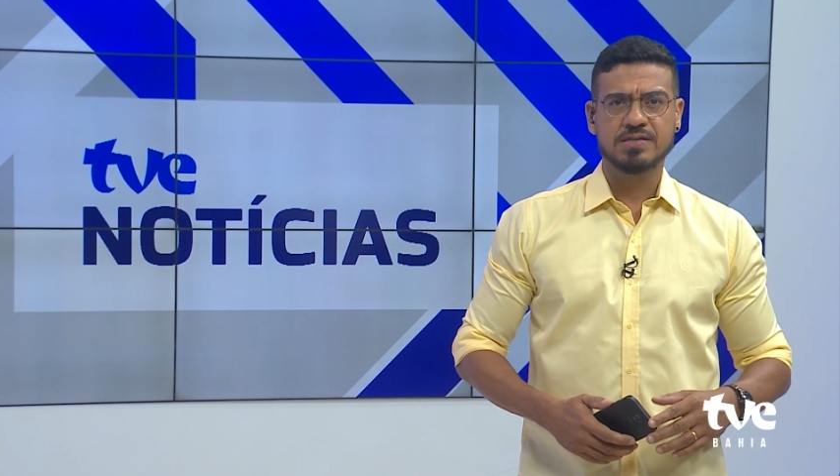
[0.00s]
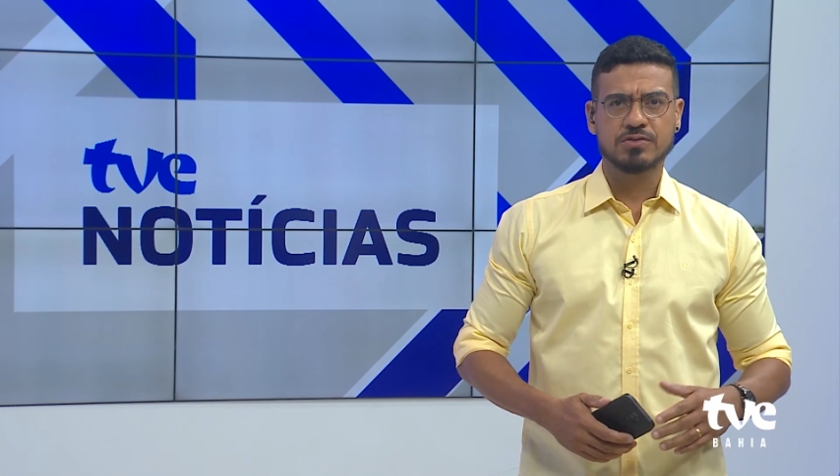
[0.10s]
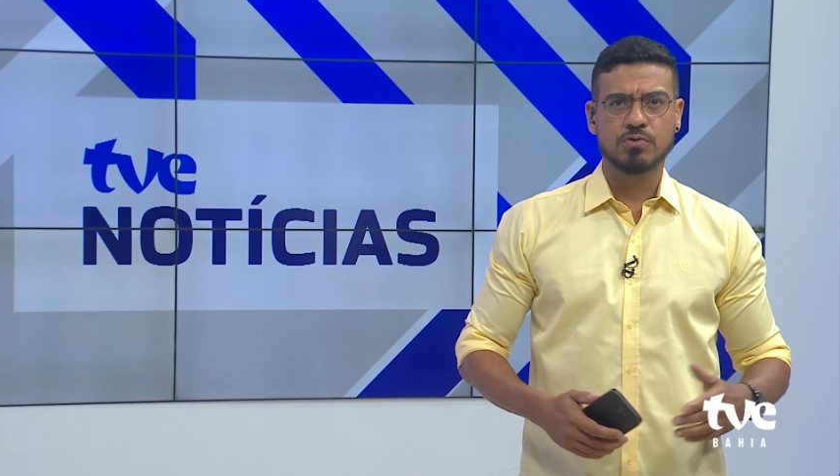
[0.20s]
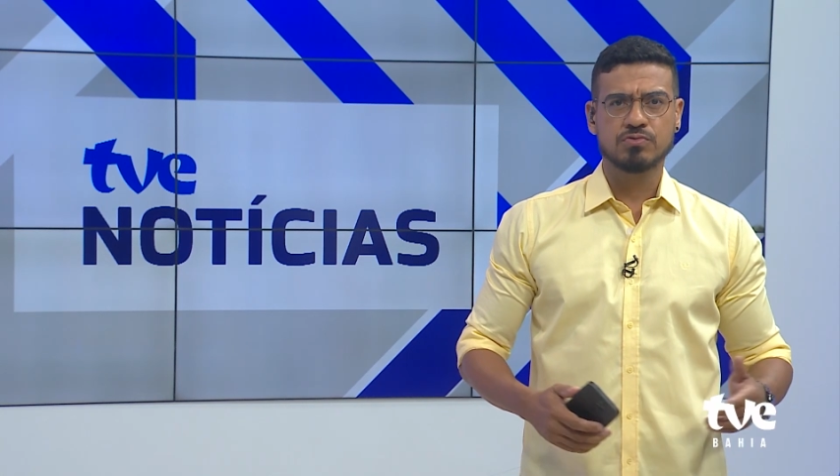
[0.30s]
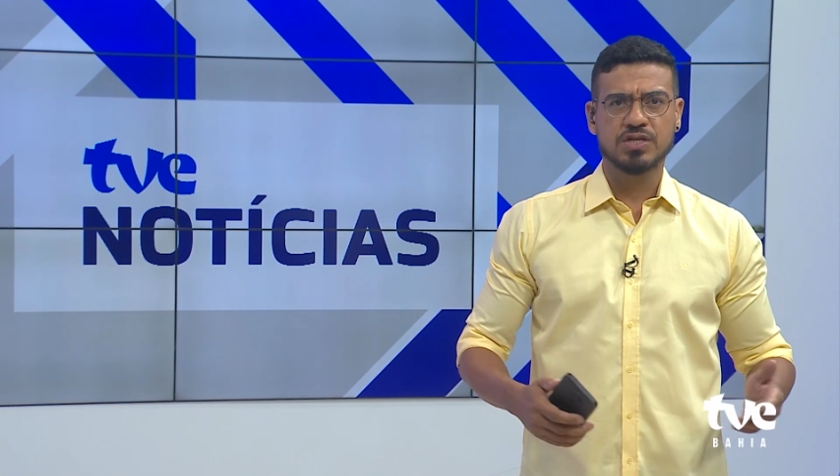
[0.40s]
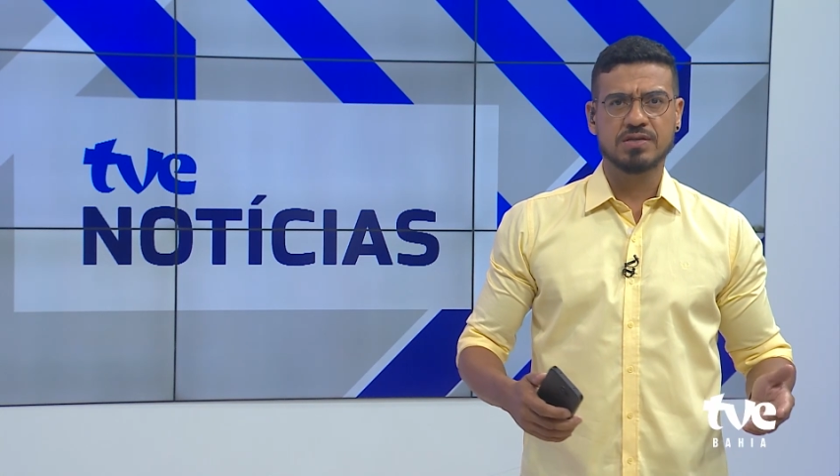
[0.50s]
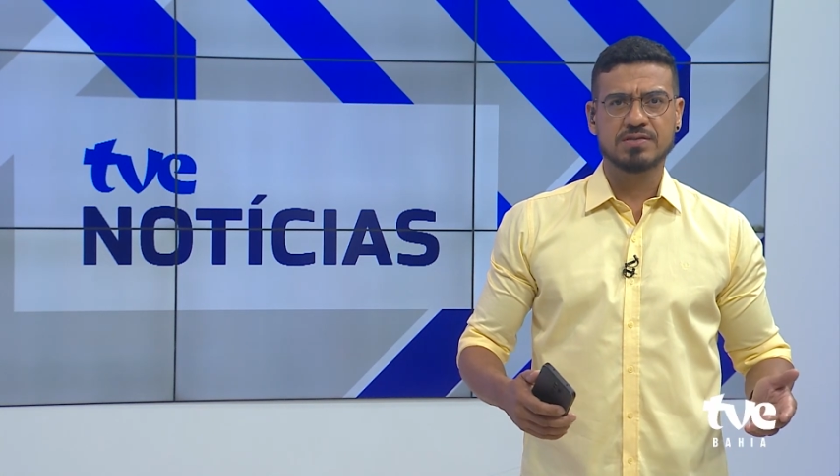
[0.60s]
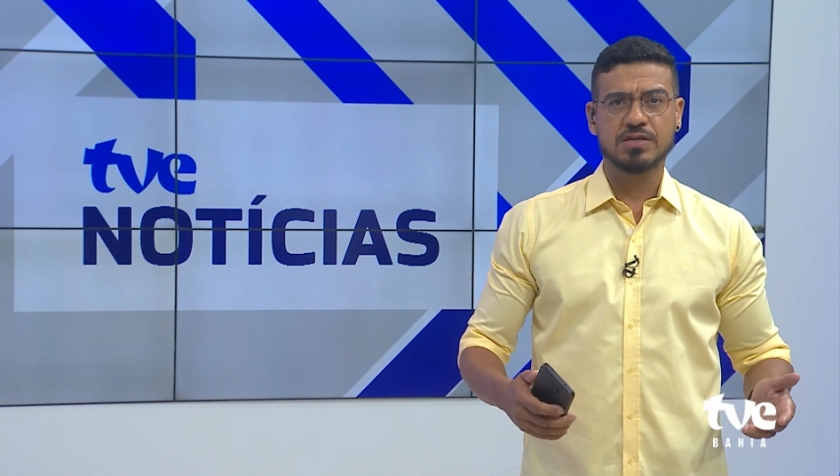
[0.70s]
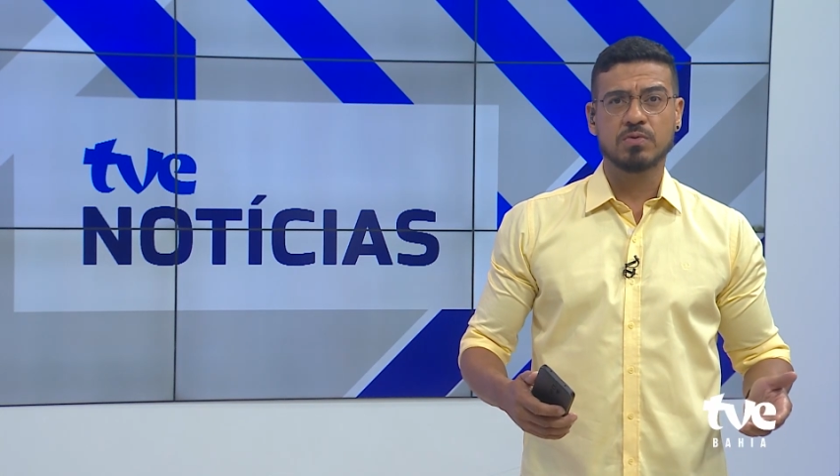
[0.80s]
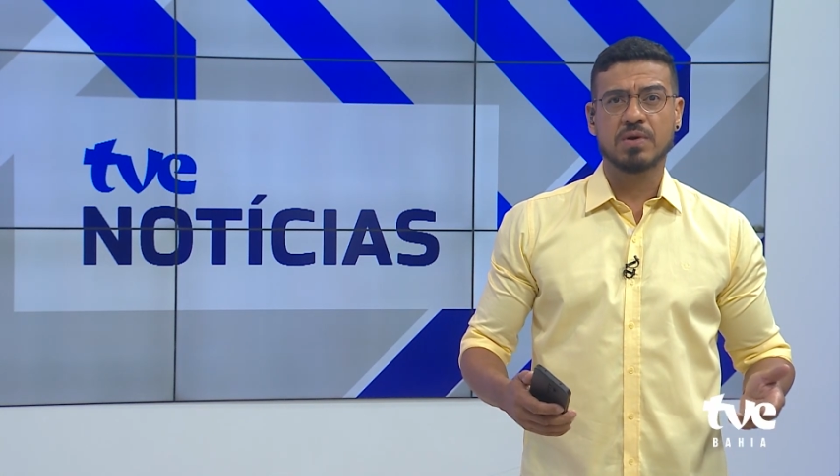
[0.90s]
escondidas
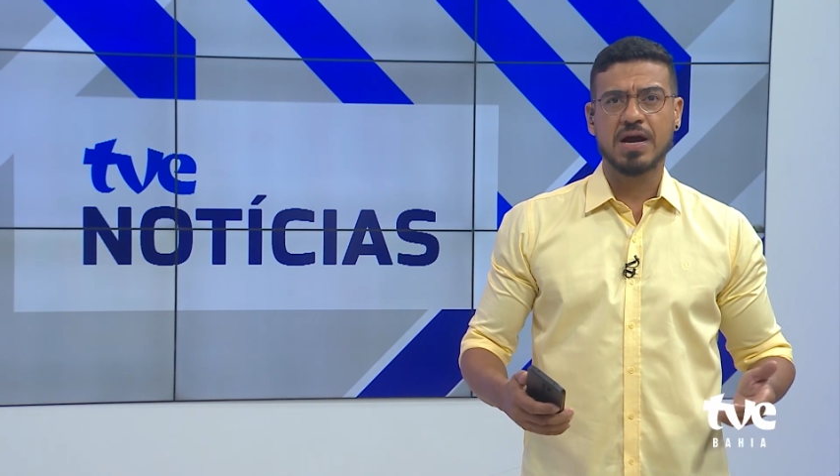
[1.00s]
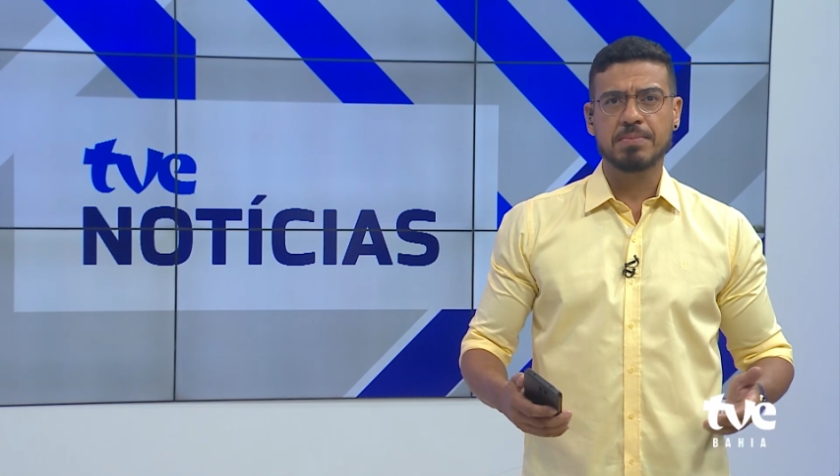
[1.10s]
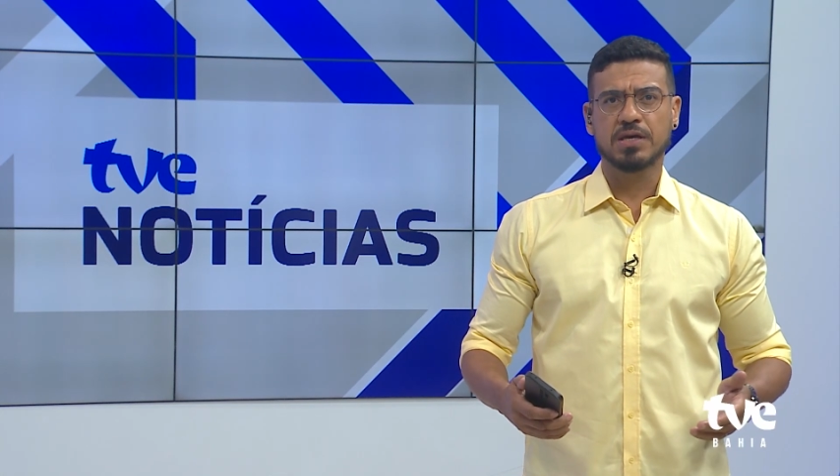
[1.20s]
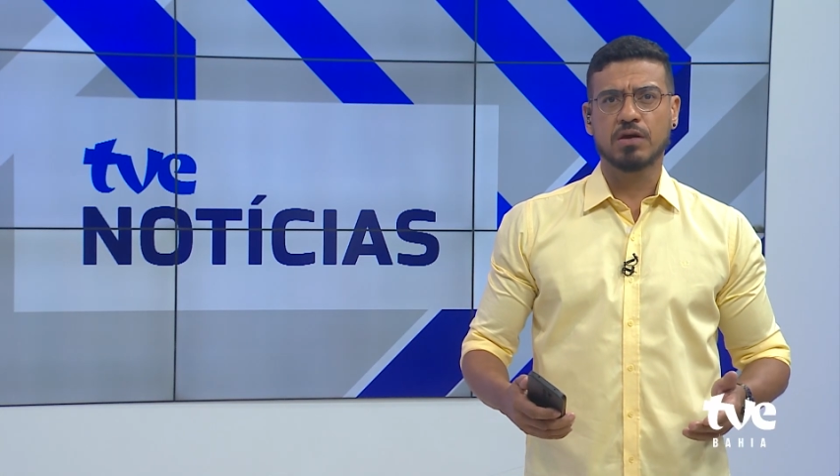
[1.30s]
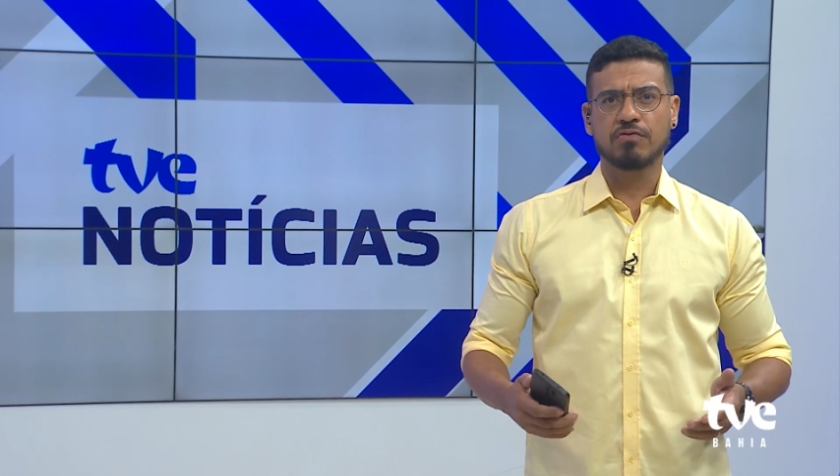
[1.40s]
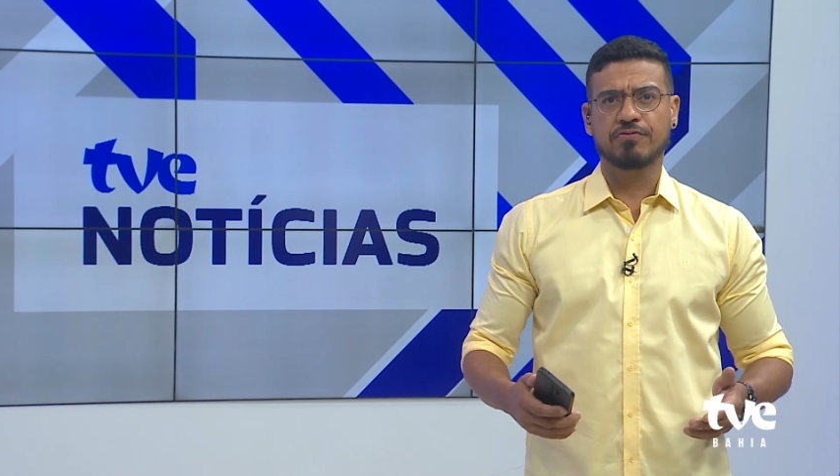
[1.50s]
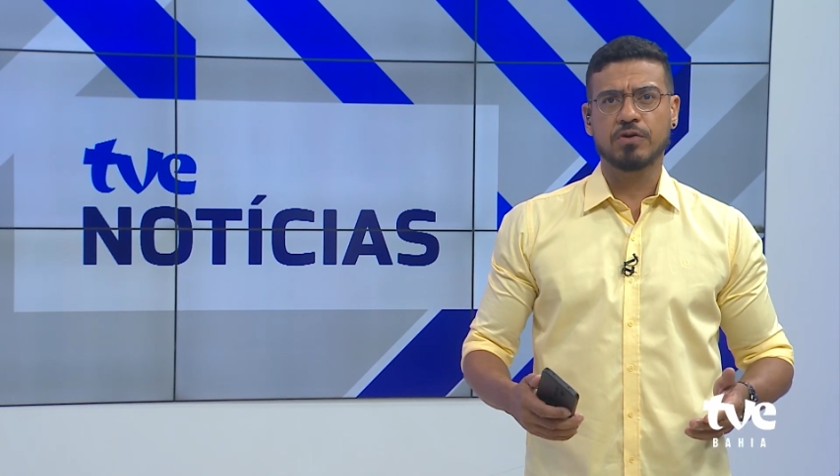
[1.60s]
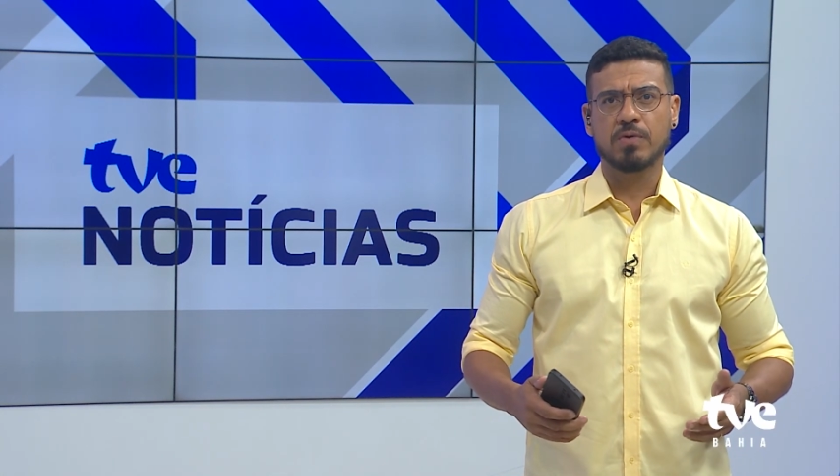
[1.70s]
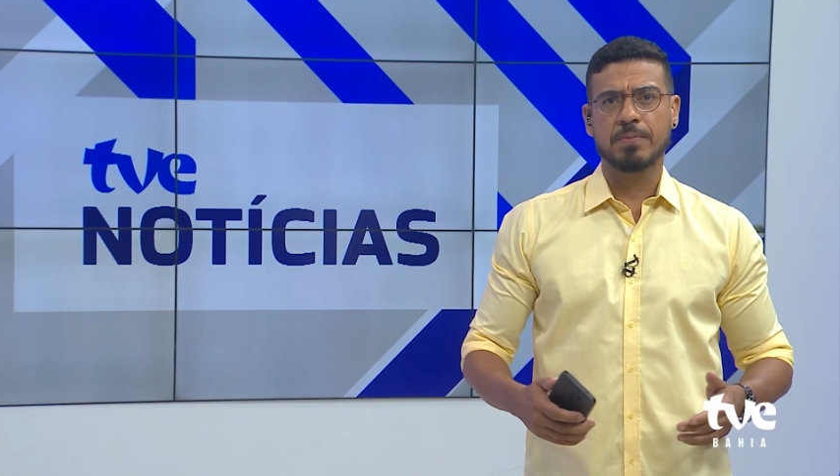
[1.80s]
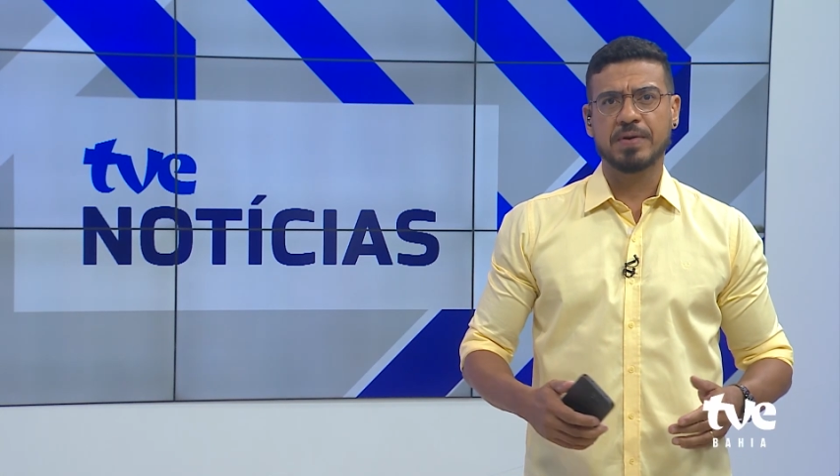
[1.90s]
em um caminhão
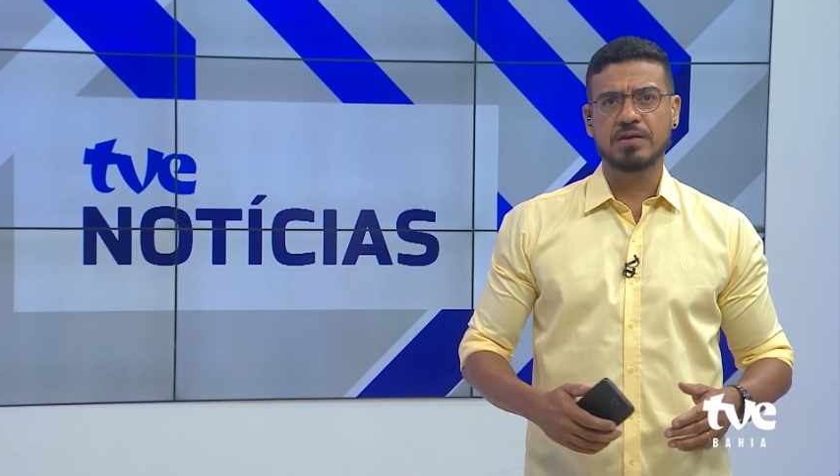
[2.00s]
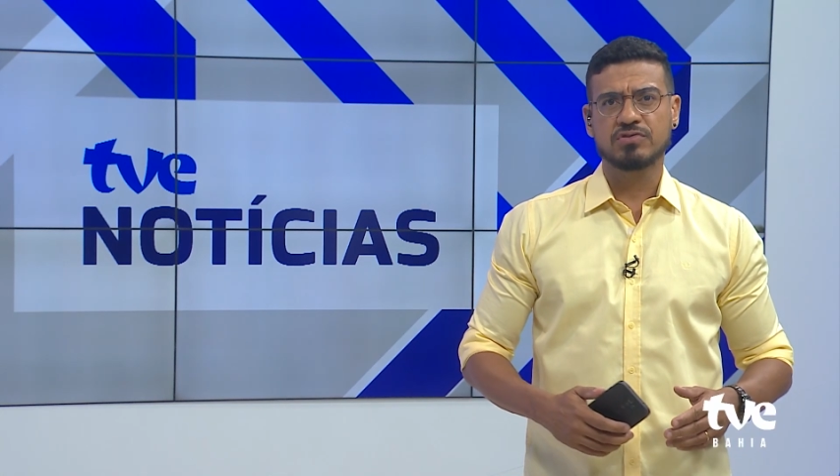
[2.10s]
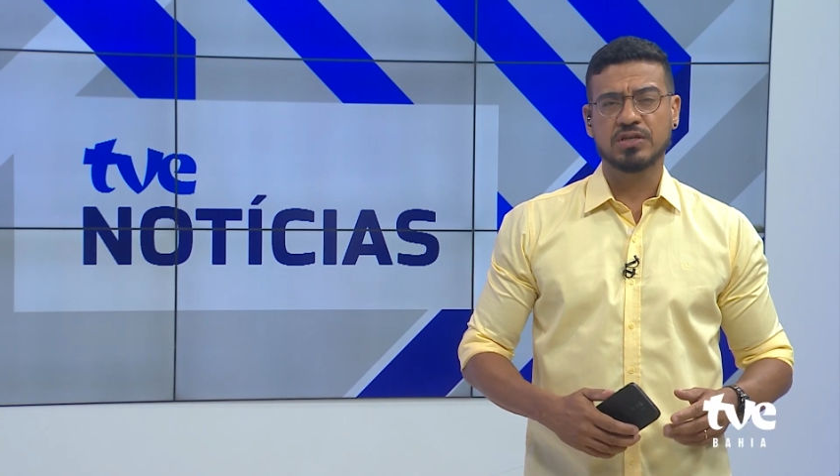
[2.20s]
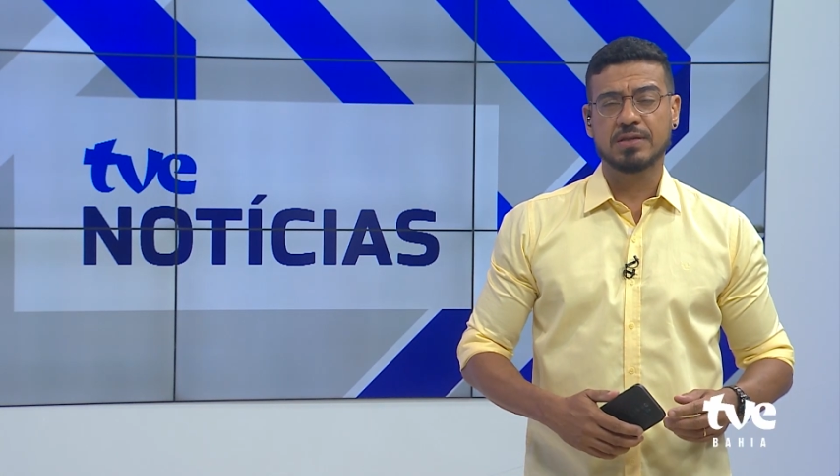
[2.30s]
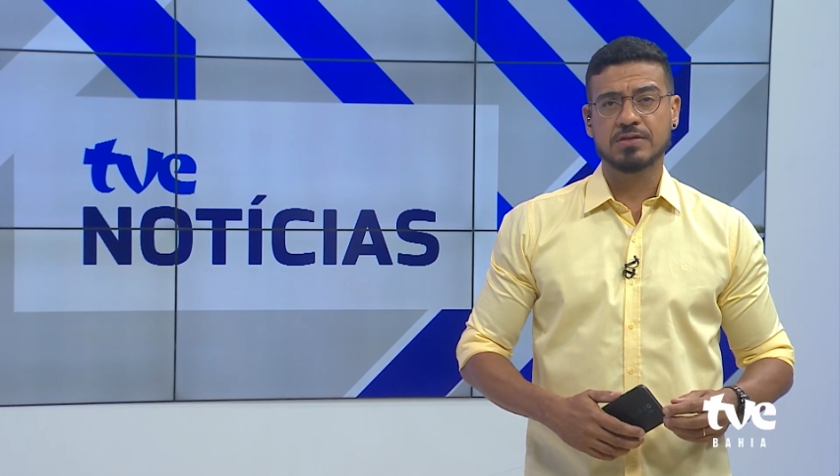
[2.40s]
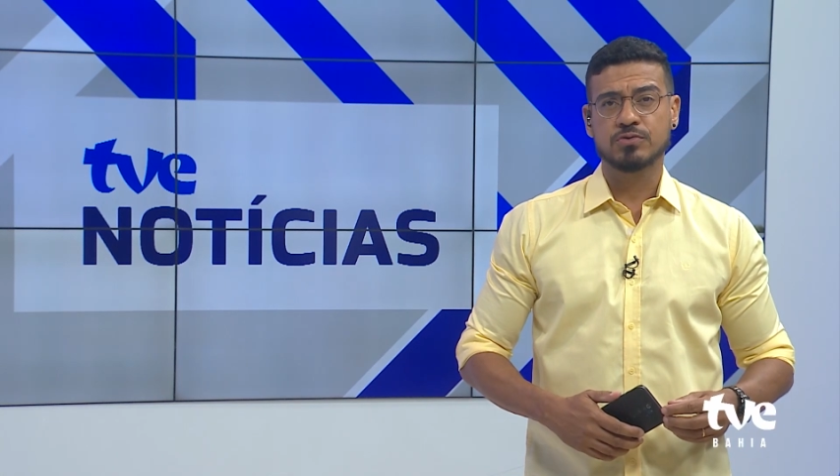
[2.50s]
foram apreendidas